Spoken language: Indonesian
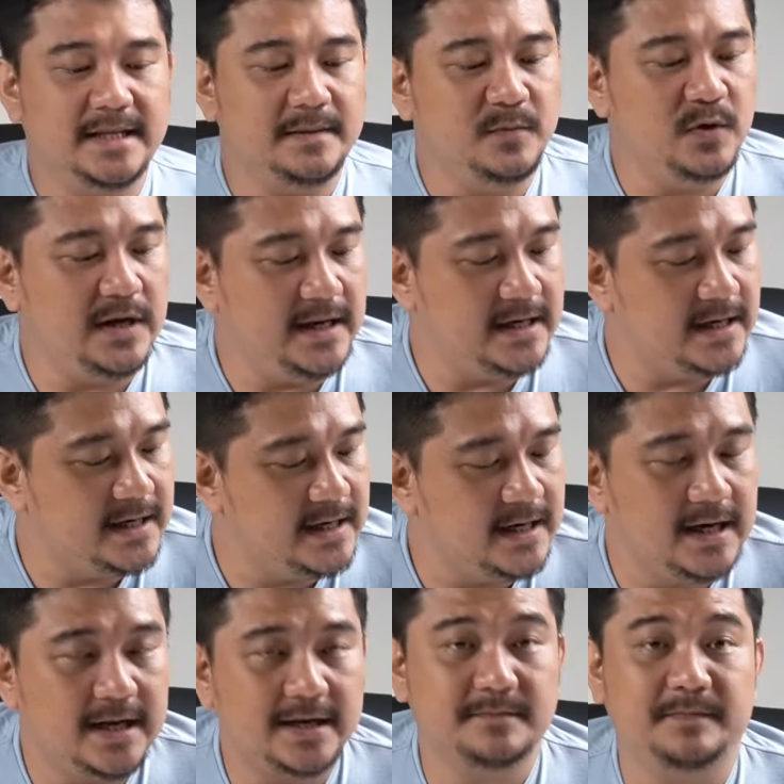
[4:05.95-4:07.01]
kita mulai dari
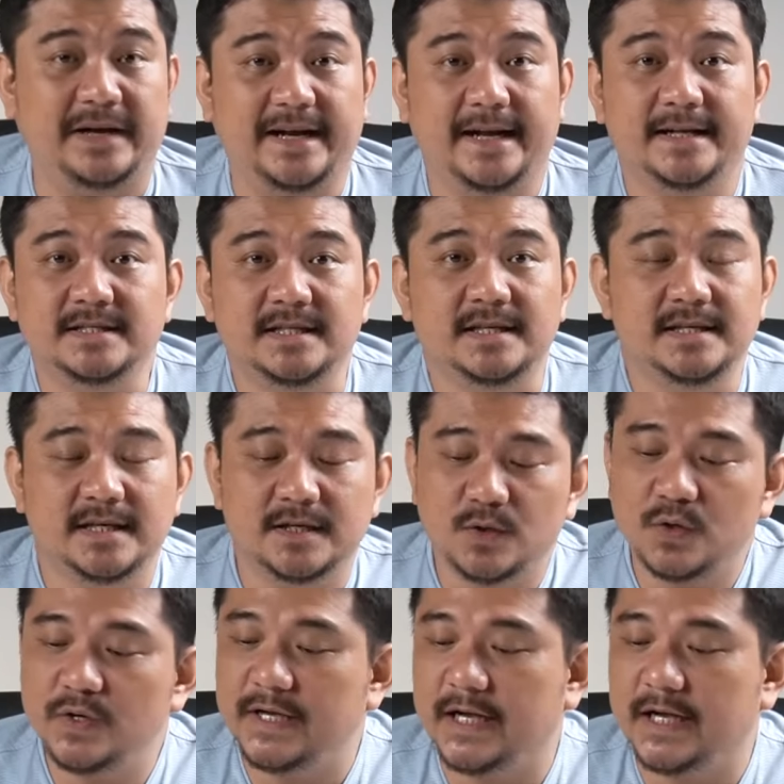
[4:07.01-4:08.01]
lihat packagingnya dulu